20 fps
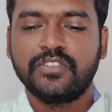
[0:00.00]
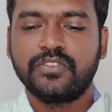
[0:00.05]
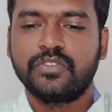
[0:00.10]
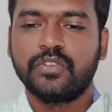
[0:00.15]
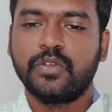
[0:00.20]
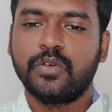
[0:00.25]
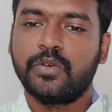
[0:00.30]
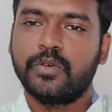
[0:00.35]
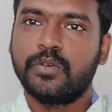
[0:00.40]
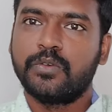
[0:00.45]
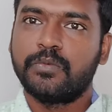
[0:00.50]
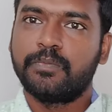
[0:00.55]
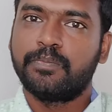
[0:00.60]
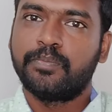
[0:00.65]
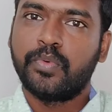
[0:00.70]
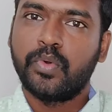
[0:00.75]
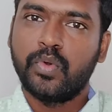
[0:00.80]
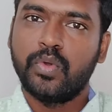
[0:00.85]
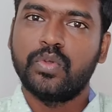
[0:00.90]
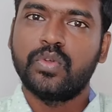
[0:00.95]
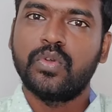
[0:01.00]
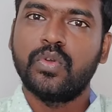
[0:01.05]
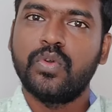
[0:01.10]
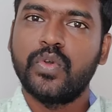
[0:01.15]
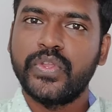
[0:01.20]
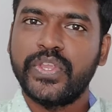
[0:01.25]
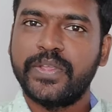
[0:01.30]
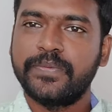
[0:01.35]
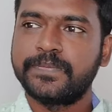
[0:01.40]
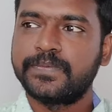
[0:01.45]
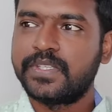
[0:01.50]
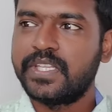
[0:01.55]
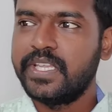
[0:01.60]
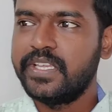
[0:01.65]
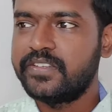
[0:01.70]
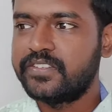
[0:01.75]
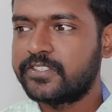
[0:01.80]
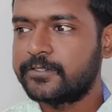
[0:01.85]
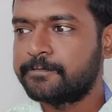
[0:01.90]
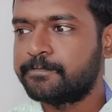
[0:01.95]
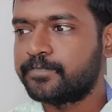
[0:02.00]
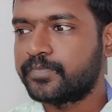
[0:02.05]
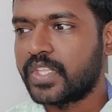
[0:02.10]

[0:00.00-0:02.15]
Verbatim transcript: ஸோ போக்கோ எஃப் சிக்ஸ்